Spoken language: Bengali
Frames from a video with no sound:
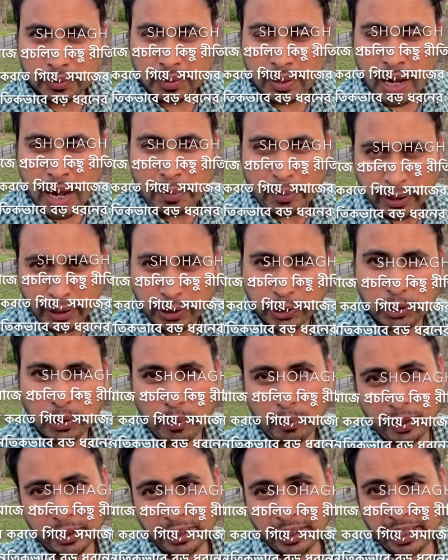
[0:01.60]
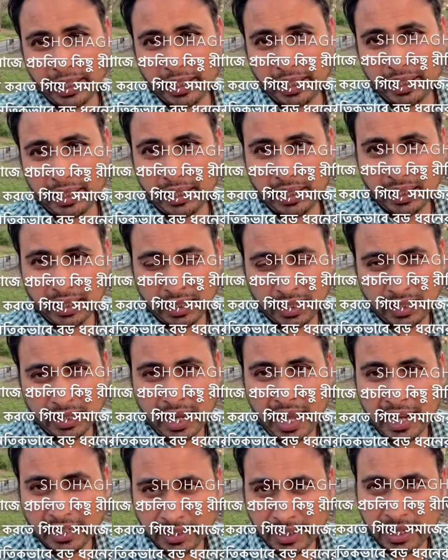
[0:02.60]
আমাদের সমাজে
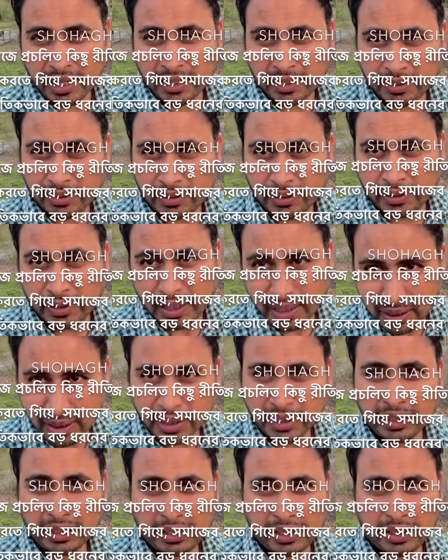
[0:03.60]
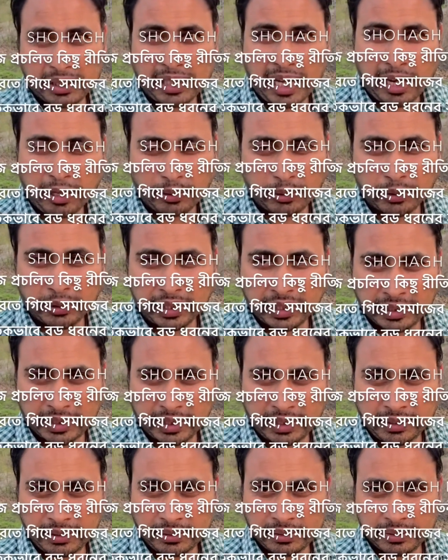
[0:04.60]
একটা রীতিনীতি চালু
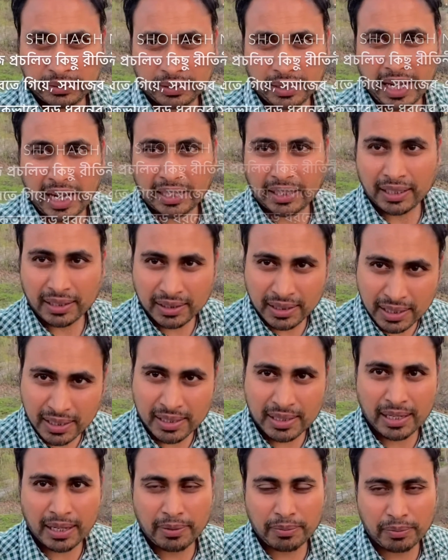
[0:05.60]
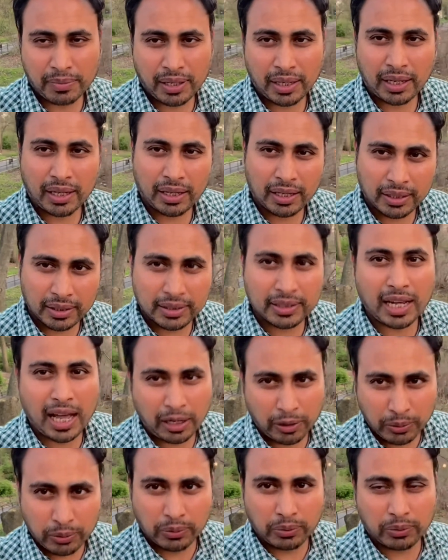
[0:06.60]
রয়েছে একটা সিস্টেম
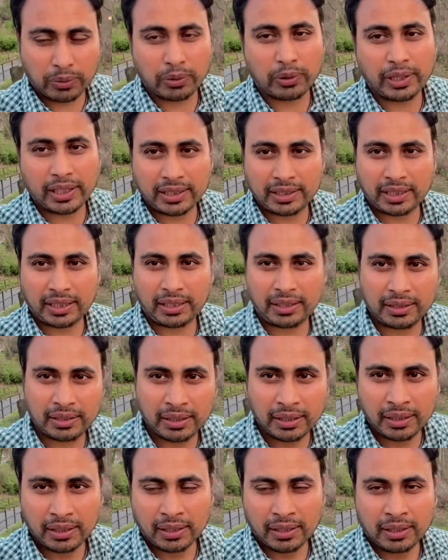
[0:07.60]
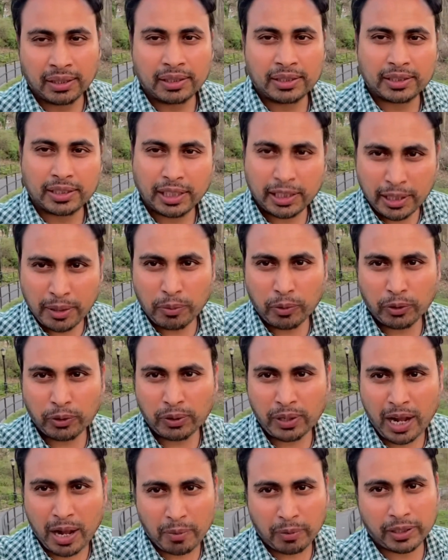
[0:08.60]
চালু রয়েছে সেটা মনে
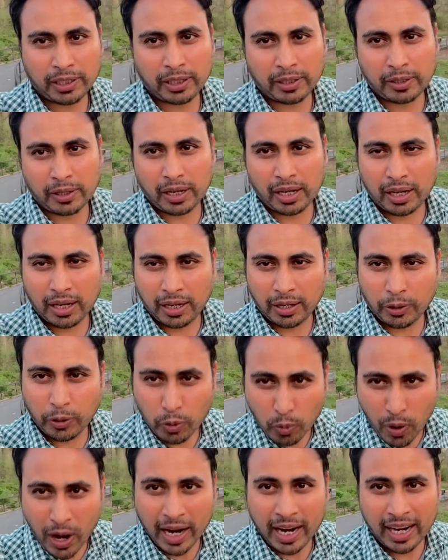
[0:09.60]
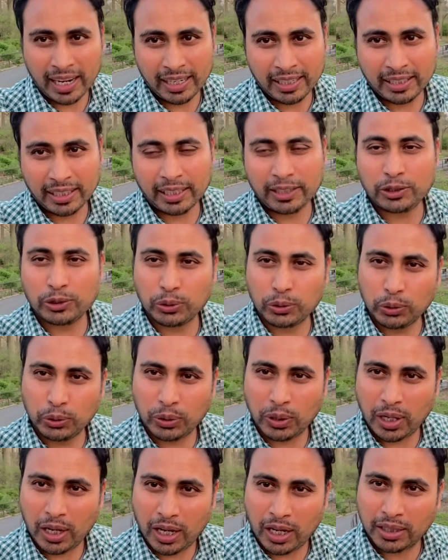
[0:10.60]
হয় আমাদের নোয়াখালীতেই শুধু
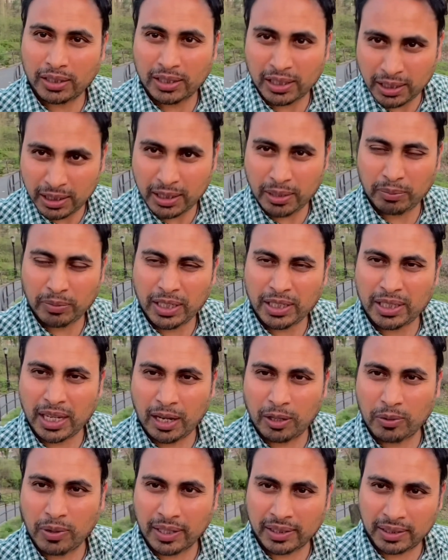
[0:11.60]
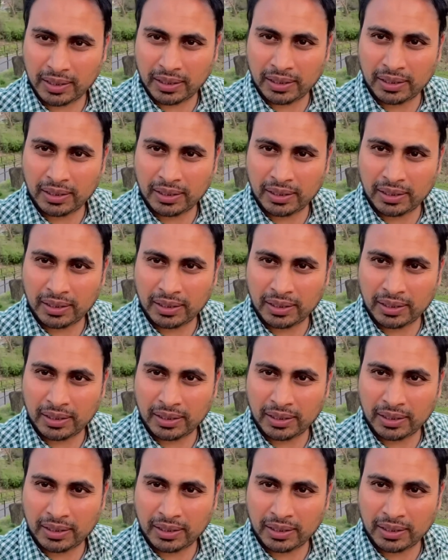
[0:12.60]
সিস্টেমটা চালু আছে